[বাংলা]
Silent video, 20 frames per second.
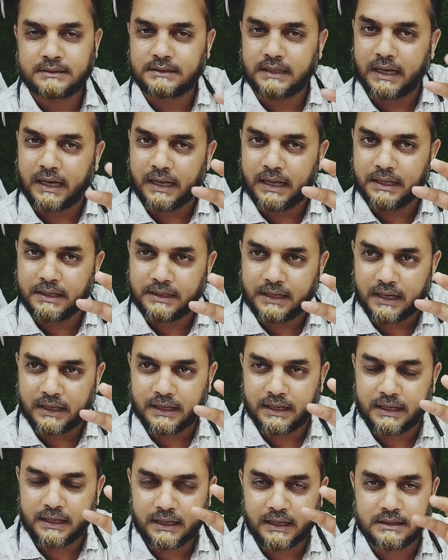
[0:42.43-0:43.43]
যারা এই
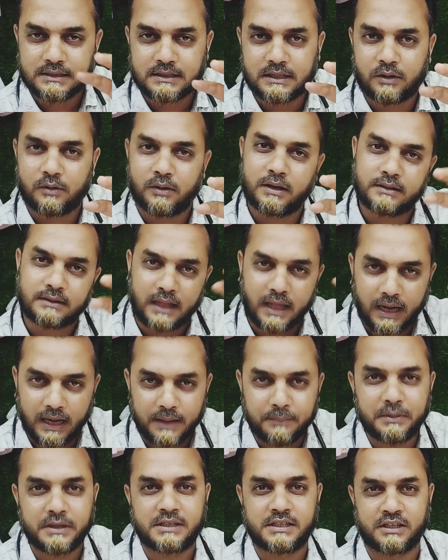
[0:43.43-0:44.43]
টার্গেটে কাজটা করে
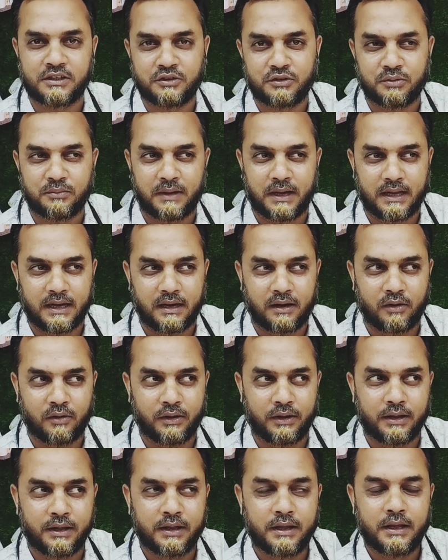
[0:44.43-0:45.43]
তারাই বেশি কিন্তু ভাইরাল
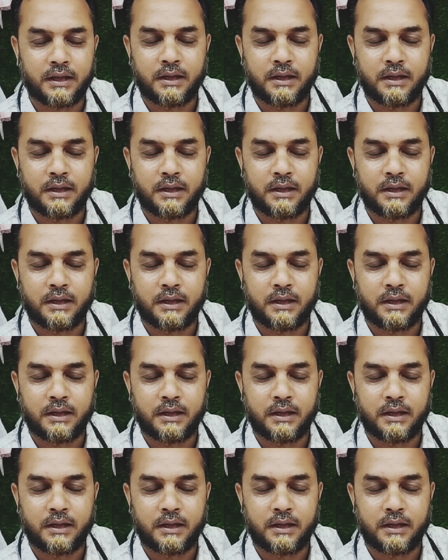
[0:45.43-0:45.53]
হয়